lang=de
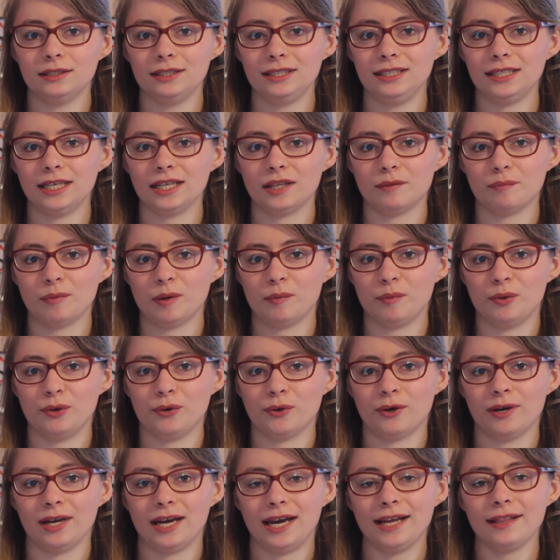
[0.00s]
die jetzt bei mir
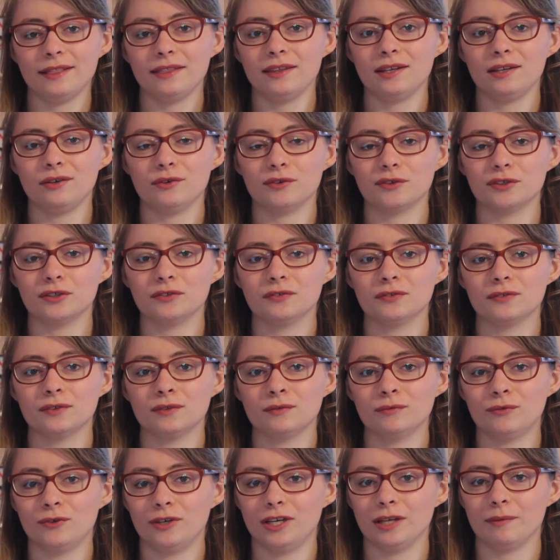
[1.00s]
neu einziehen
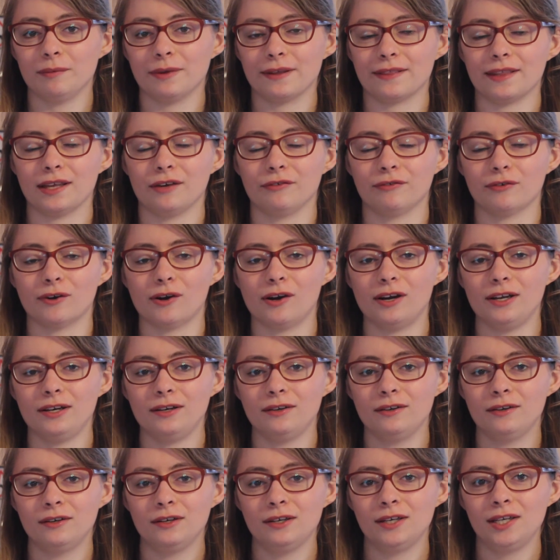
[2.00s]
durften, würde ich mich sehr freuen.